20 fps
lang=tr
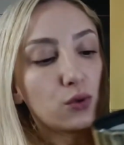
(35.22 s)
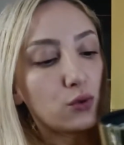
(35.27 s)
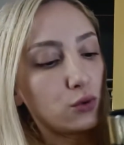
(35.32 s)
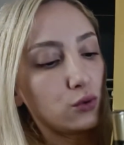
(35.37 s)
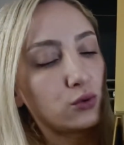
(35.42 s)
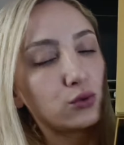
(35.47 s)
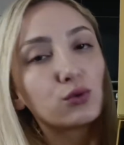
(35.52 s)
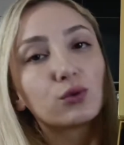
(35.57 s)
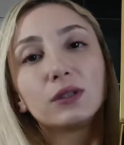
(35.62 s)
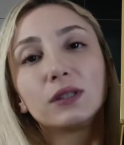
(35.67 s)

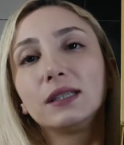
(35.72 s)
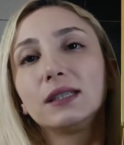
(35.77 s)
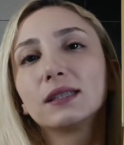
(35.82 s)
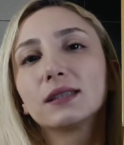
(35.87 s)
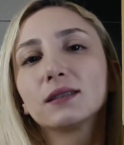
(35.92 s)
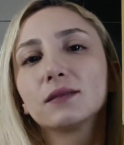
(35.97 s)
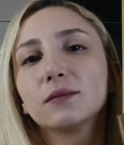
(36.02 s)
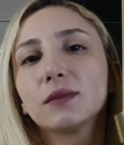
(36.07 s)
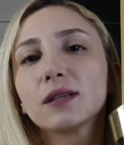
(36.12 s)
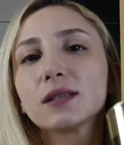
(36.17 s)
Kokusu
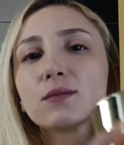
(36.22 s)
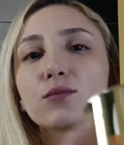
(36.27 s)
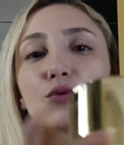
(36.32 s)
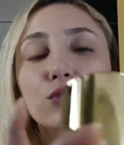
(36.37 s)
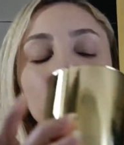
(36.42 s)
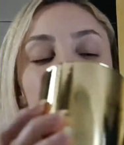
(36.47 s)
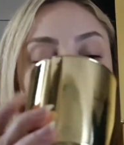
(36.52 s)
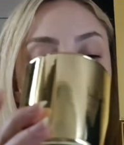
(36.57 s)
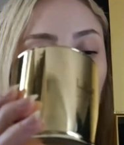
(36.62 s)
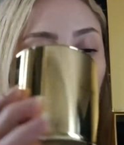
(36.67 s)
inanılmaz.
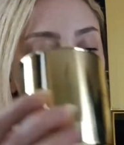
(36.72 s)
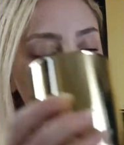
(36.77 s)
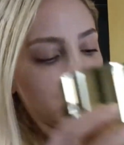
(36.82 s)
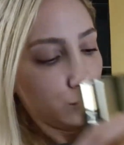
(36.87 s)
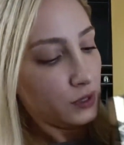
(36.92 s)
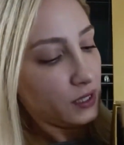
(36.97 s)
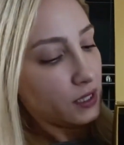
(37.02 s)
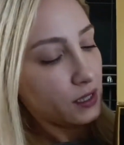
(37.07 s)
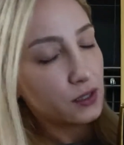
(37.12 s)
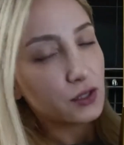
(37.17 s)
Bu arada bu
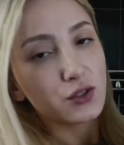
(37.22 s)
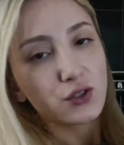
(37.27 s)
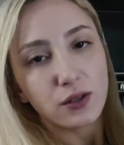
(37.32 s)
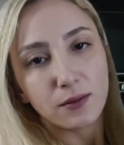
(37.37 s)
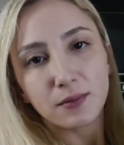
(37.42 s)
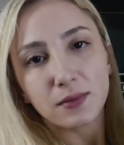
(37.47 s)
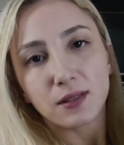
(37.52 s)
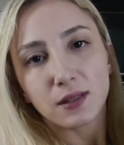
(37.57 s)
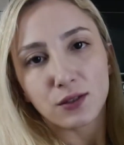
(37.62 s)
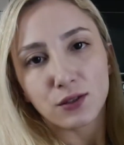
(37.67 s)
mumu
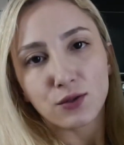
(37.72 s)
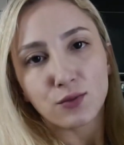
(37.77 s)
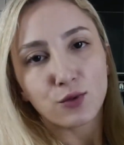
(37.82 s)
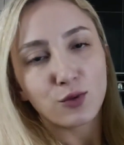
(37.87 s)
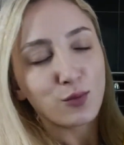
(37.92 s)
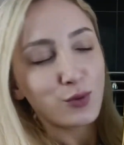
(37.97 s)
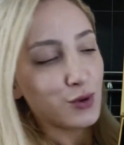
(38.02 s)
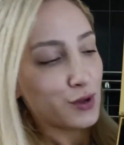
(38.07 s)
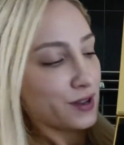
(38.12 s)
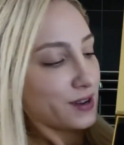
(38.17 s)
yakacağım
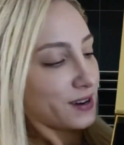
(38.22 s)
saçıma